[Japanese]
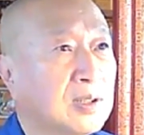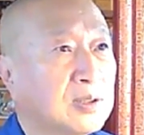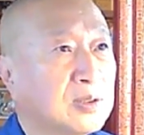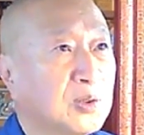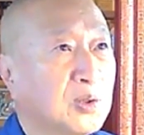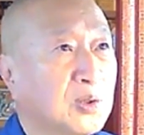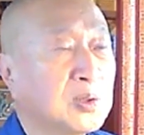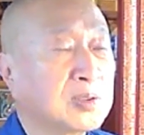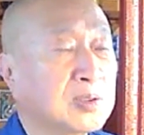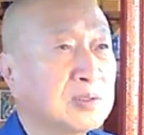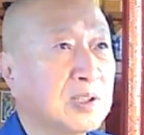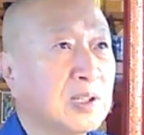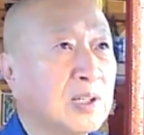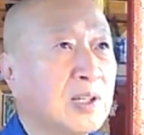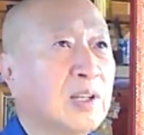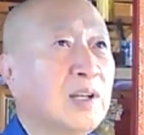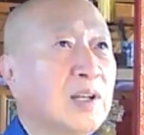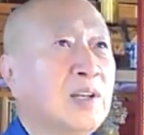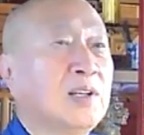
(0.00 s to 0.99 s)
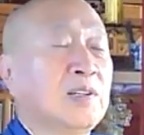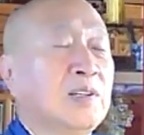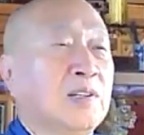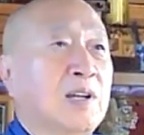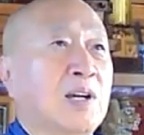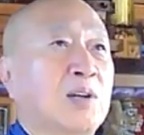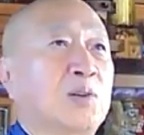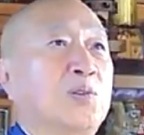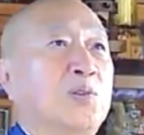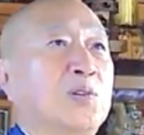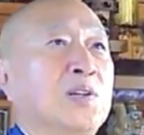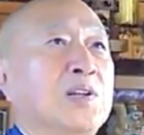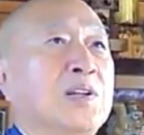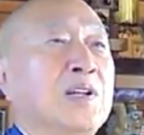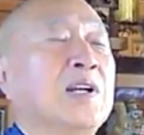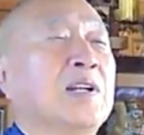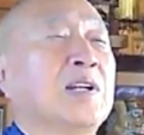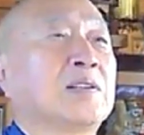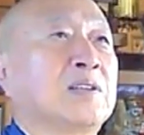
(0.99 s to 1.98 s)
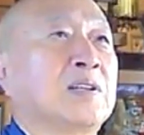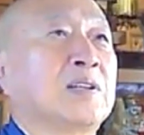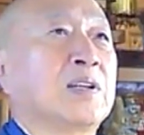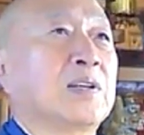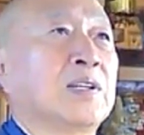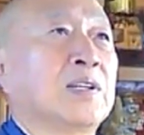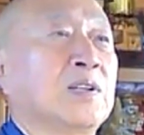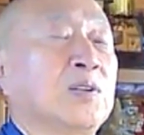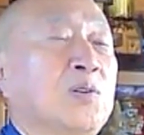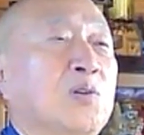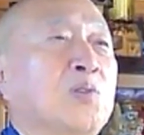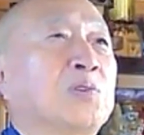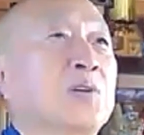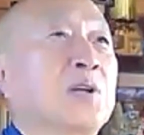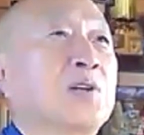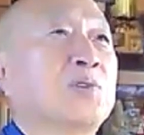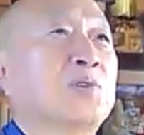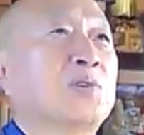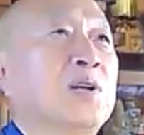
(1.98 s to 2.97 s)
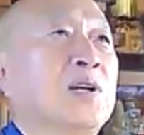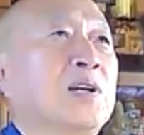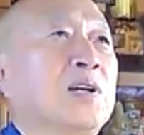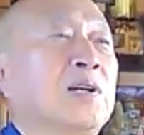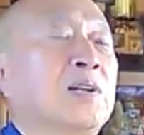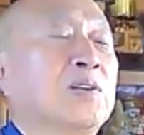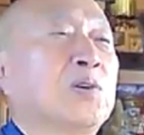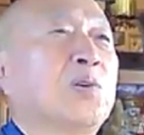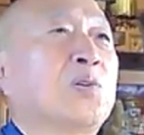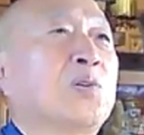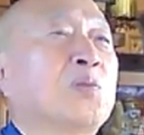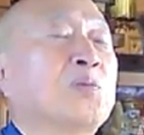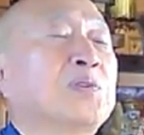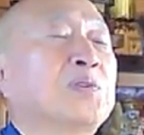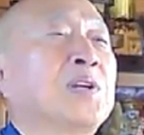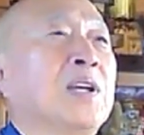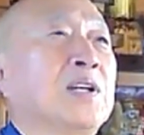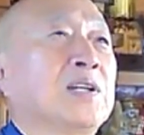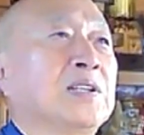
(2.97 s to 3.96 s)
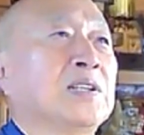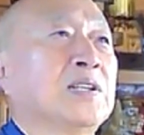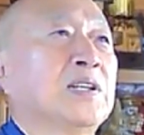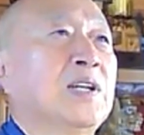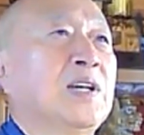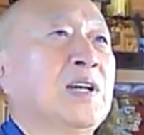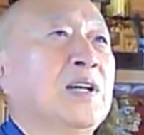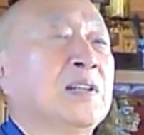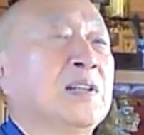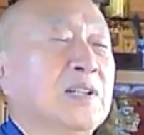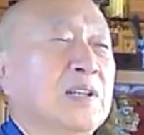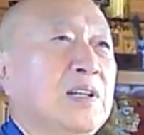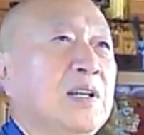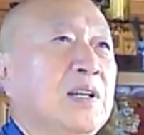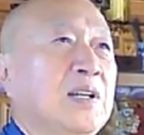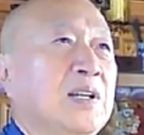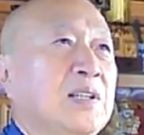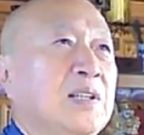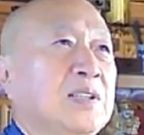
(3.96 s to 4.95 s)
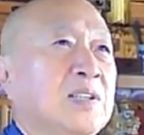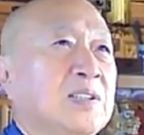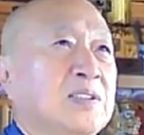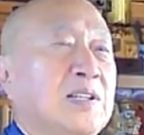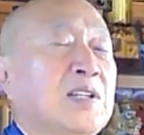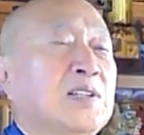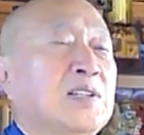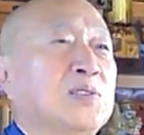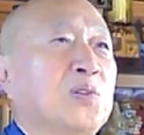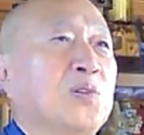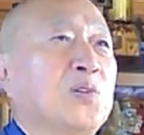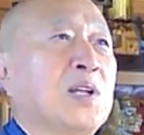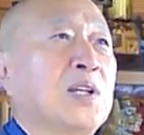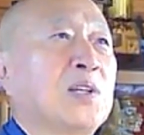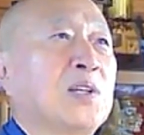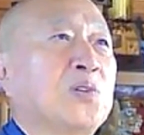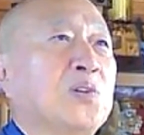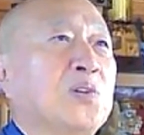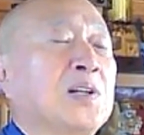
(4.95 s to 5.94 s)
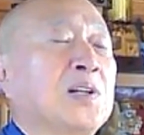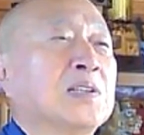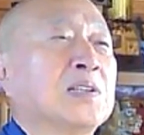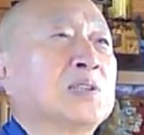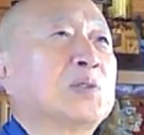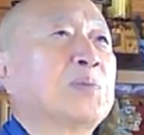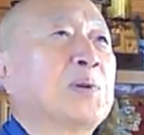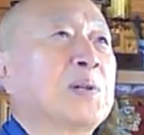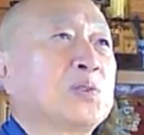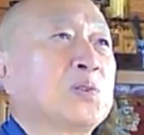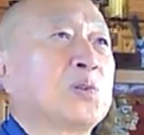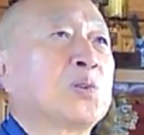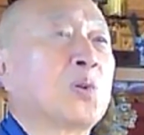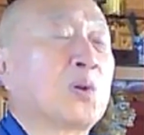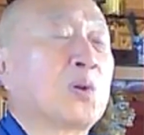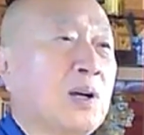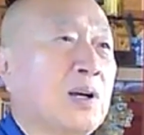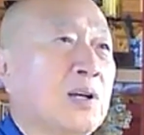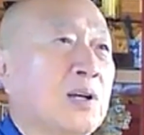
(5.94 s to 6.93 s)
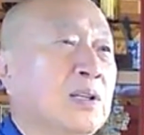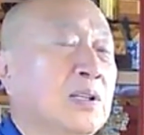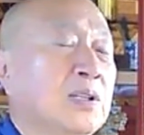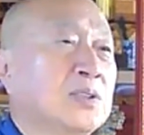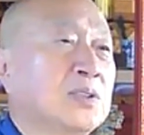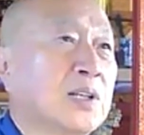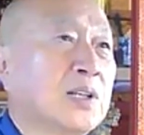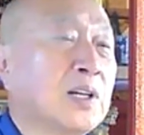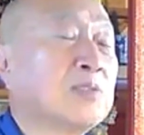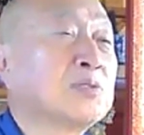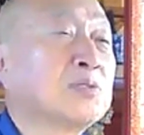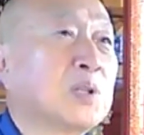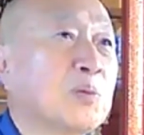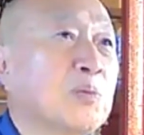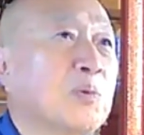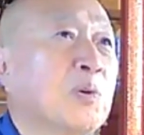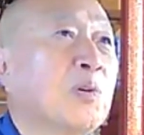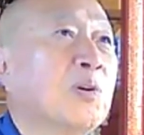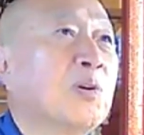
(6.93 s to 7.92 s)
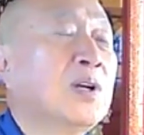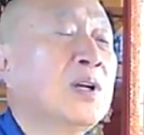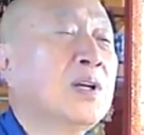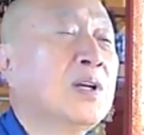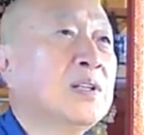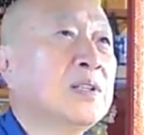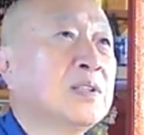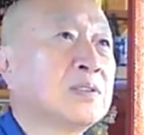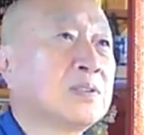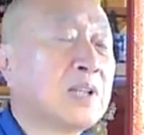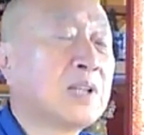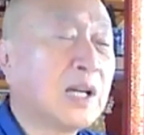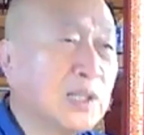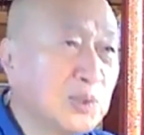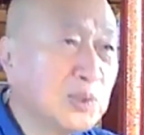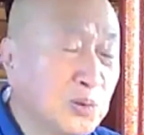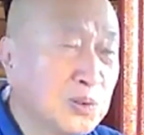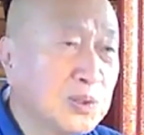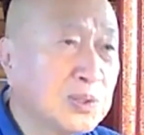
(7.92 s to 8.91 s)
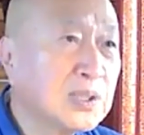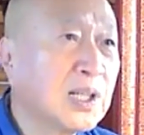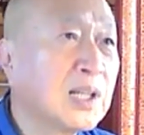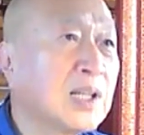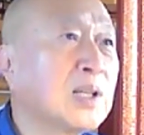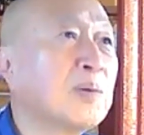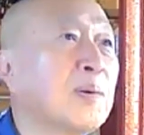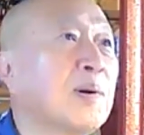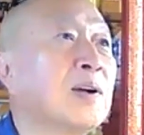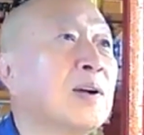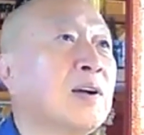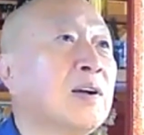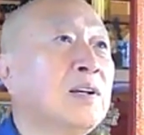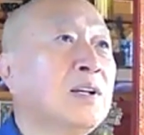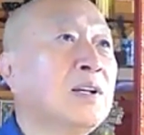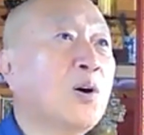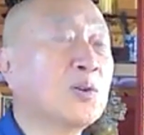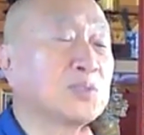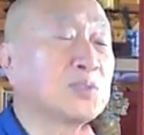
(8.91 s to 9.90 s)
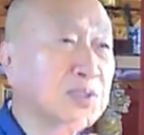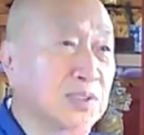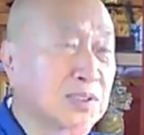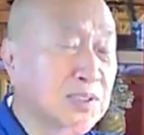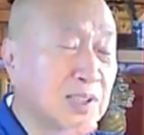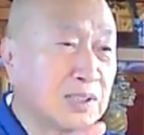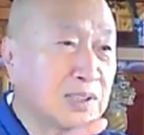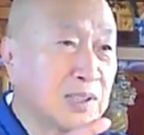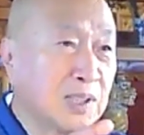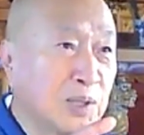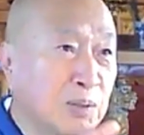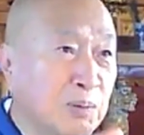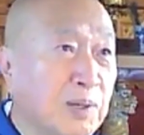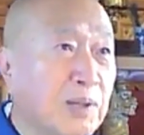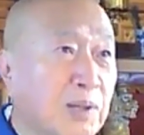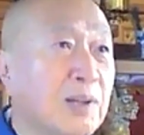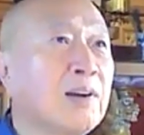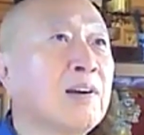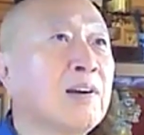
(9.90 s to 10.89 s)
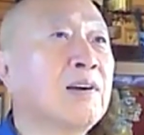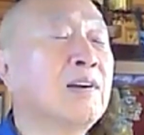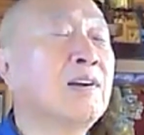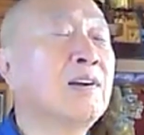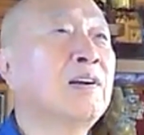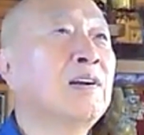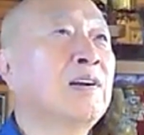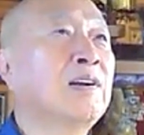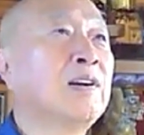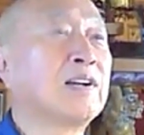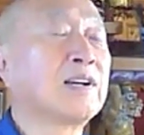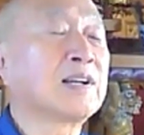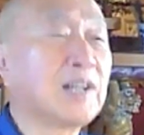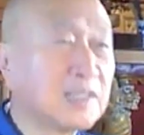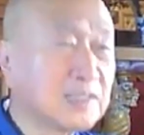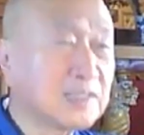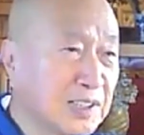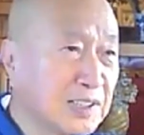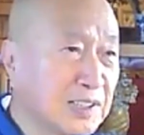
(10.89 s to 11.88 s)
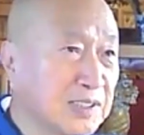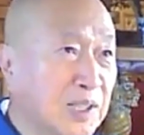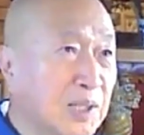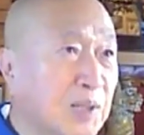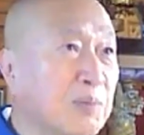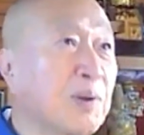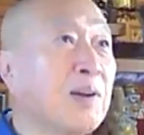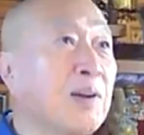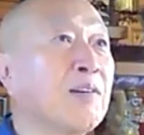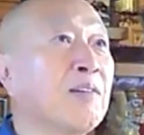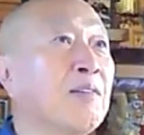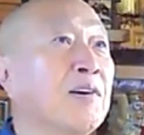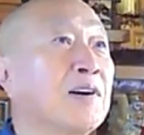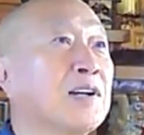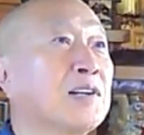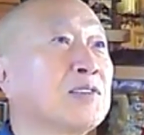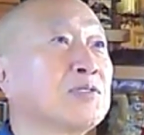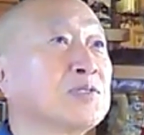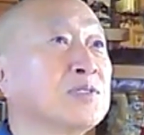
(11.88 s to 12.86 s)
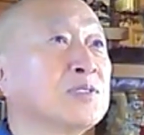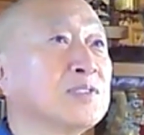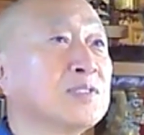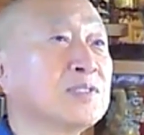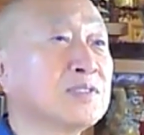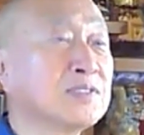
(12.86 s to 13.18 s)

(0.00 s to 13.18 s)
それをですね学校で習って国連のなんか標語みたいにね戦争のない世の中にしましょうとか、じゃなくても、太陽になれば、お月さんになれば、風になればわかる